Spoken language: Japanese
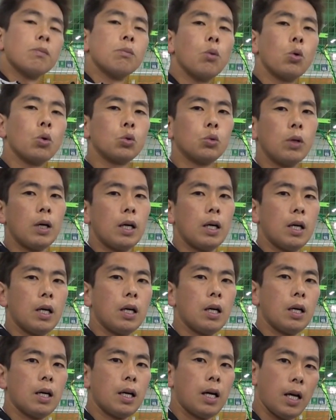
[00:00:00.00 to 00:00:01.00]
僕は
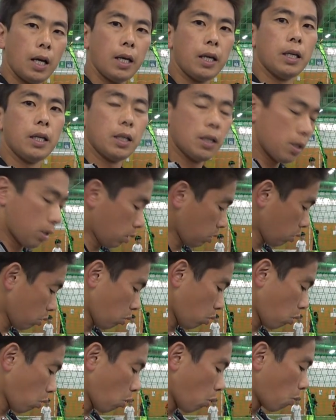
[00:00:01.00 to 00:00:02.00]
はい
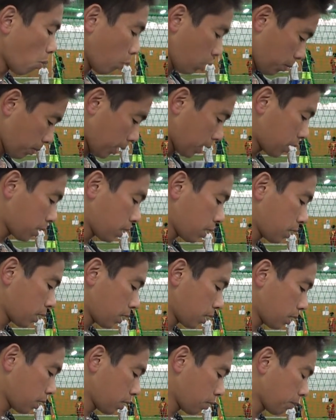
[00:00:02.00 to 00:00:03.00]
思います、
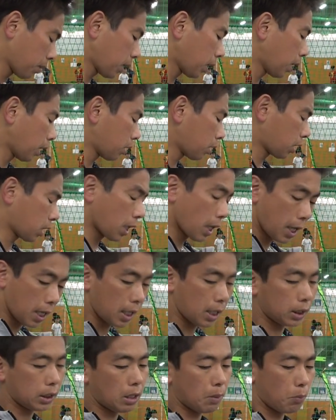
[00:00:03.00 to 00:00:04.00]
まあ、ただ伝え
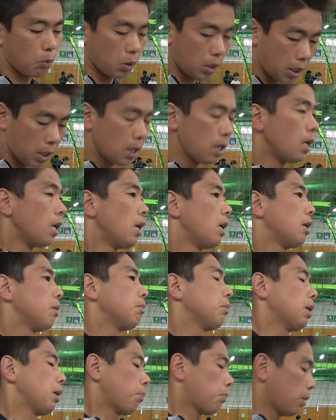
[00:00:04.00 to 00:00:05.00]
方もね、
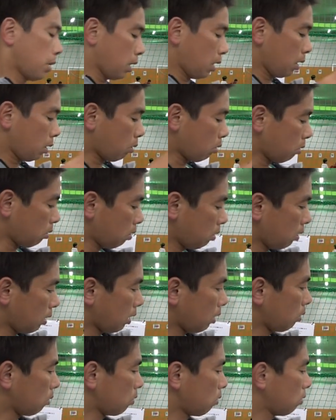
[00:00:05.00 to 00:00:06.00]
まあ、やっぱり
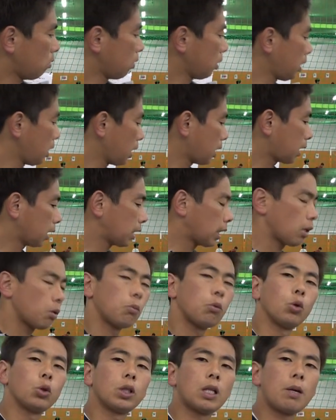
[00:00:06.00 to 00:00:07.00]
あの言い方の
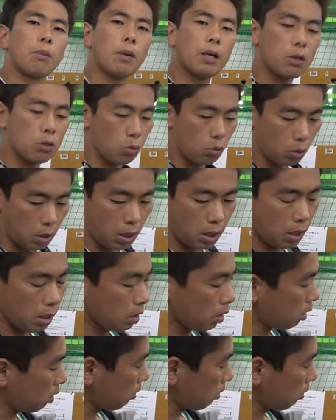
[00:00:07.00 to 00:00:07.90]
問題もあるので、ね、